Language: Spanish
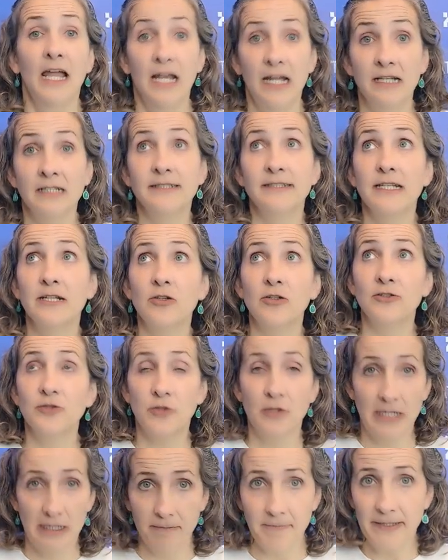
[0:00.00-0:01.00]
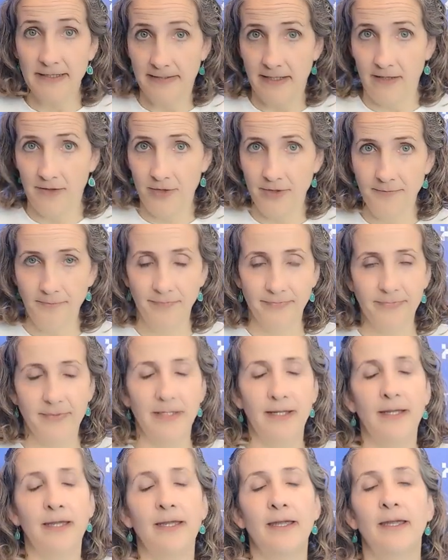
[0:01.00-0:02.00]
El ciclo escolar pasado
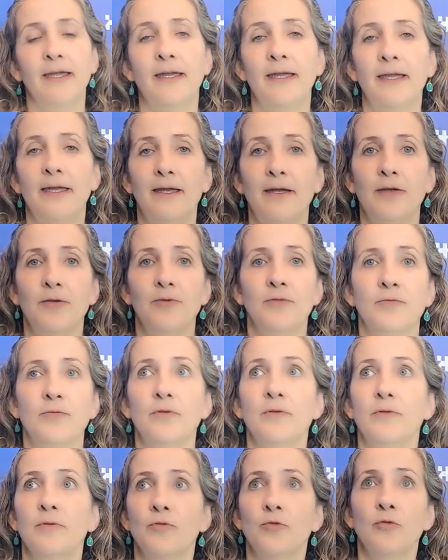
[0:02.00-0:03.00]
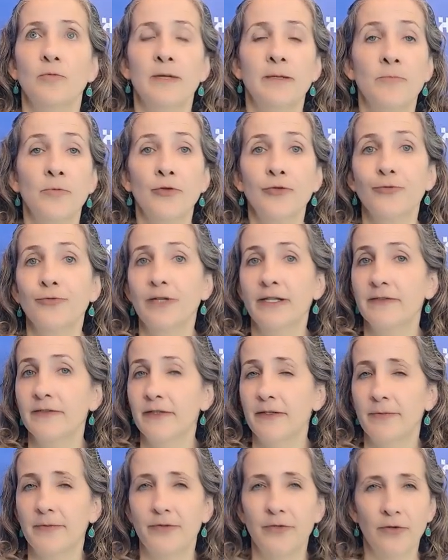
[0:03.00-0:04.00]
eh, tuvimos una
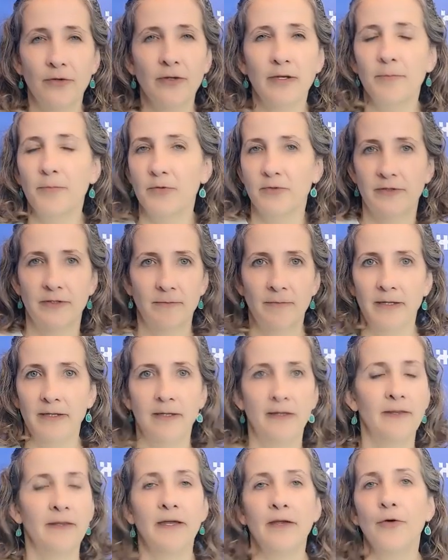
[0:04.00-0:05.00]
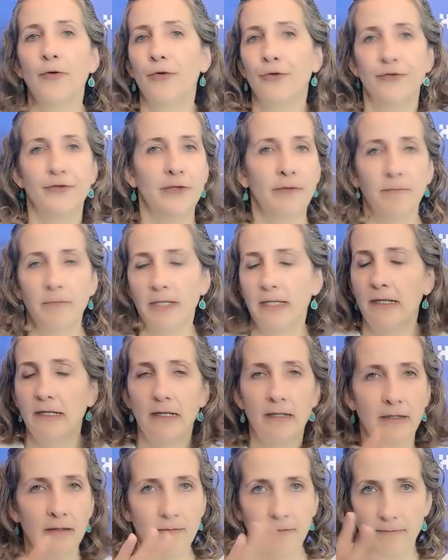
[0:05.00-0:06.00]
inscripción aproximada de
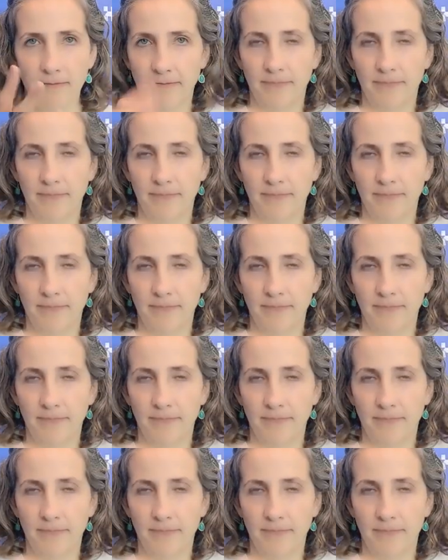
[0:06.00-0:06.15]
11.500